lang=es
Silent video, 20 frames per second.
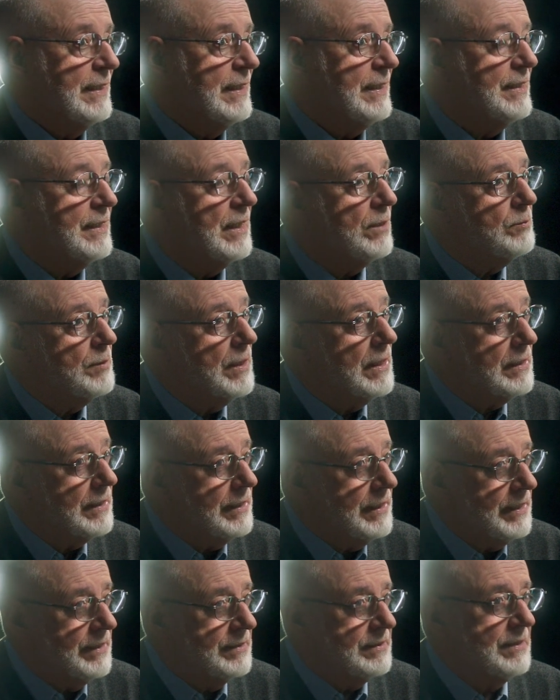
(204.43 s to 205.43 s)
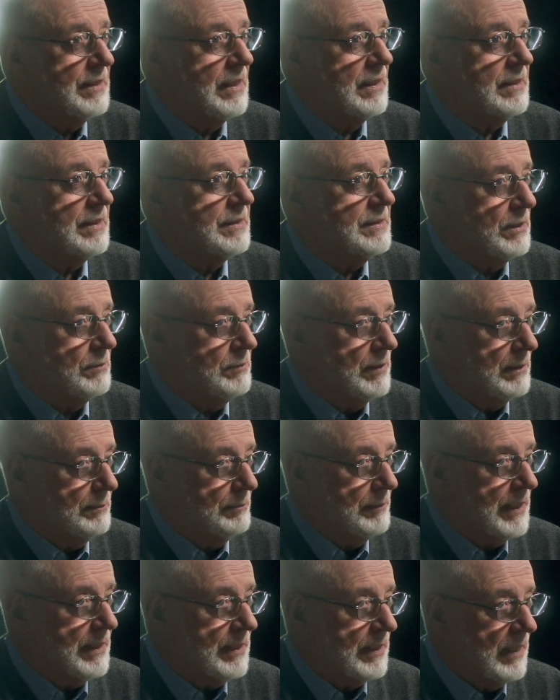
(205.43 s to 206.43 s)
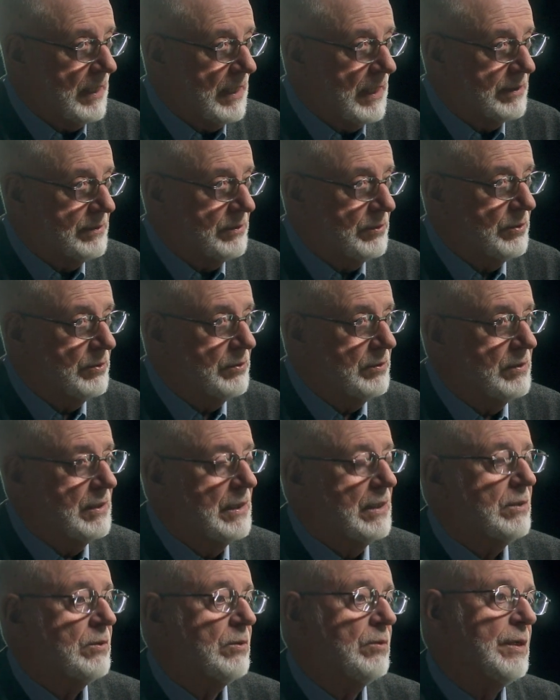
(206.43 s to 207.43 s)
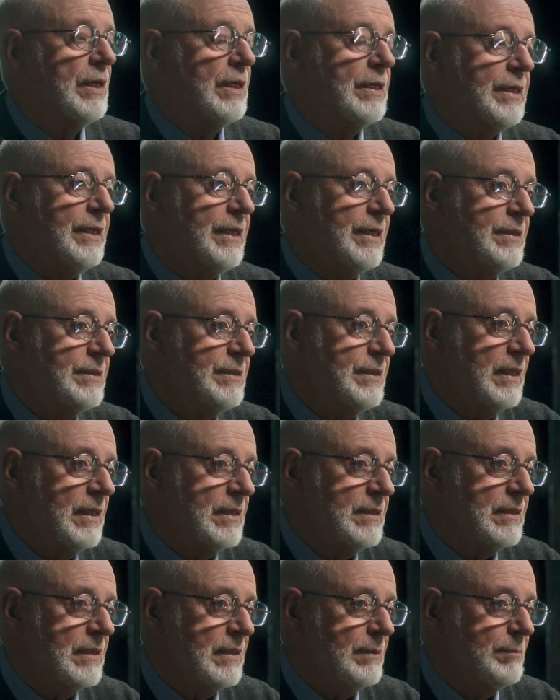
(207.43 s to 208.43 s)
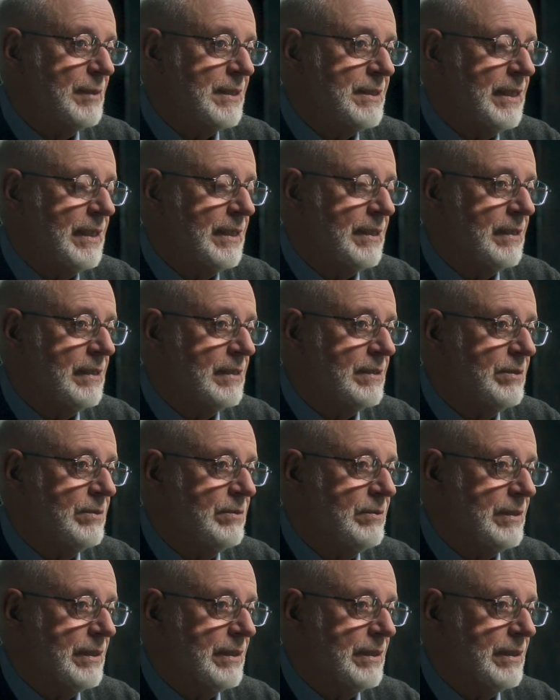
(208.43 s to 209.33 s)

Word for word: y de algunas creencias que se van mezclando con las creencias eh, maternas